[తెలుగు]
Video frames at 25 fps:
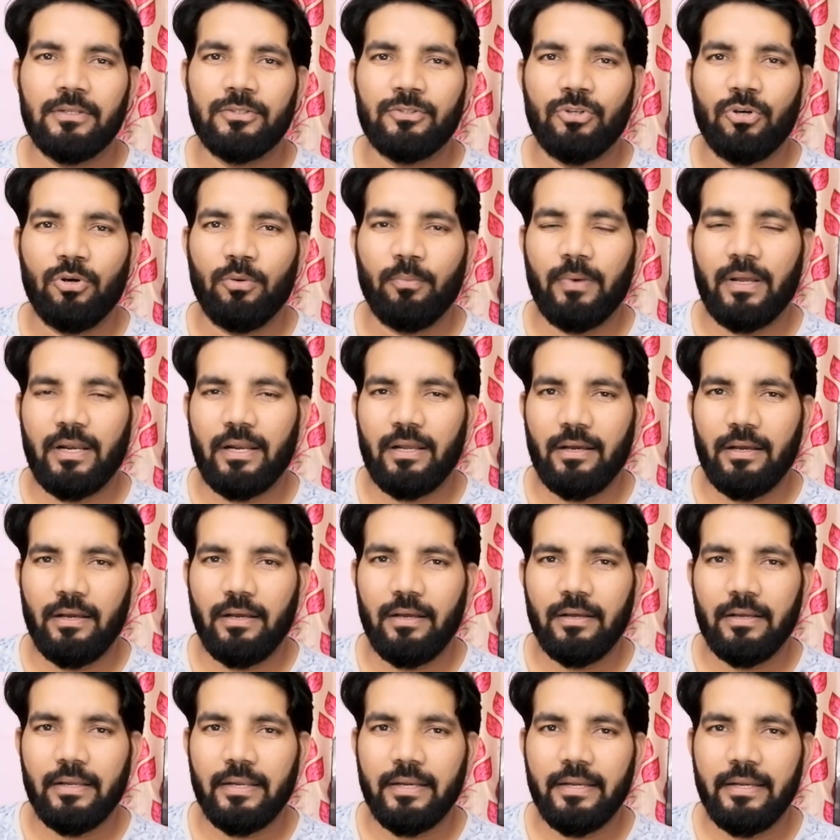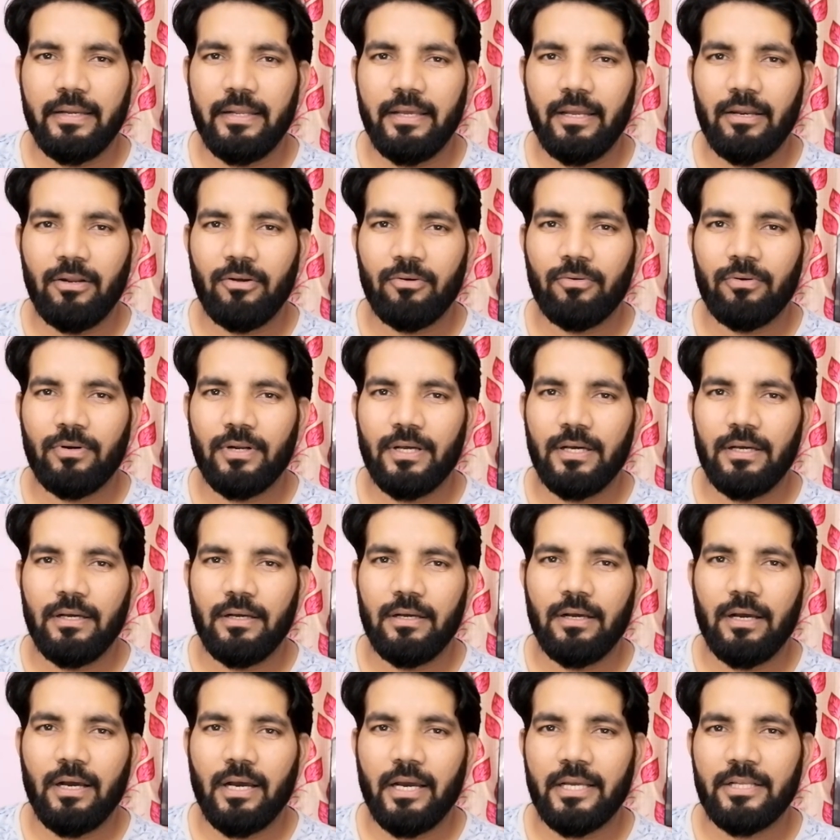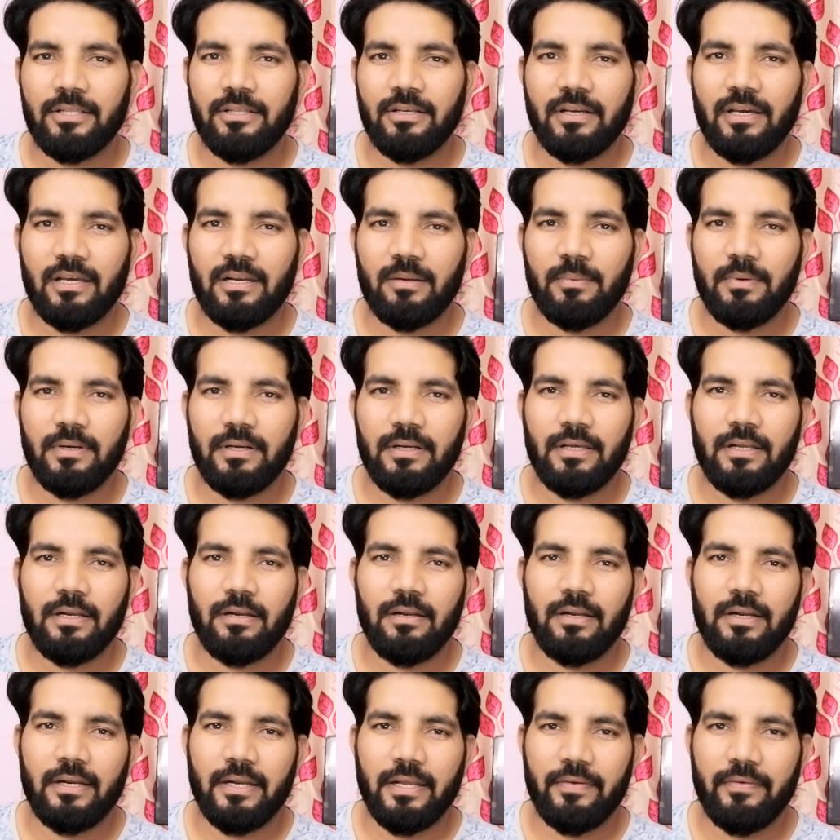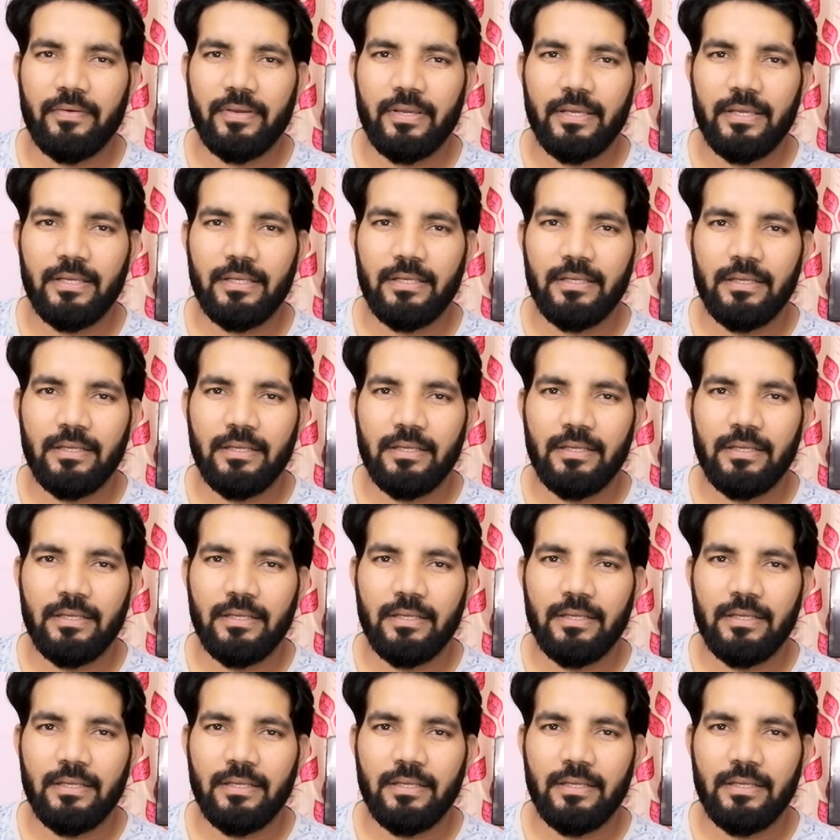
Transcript: సో మన ఇండియాలో కూడా ఆయుధ కర్మాగారాలు అనేవి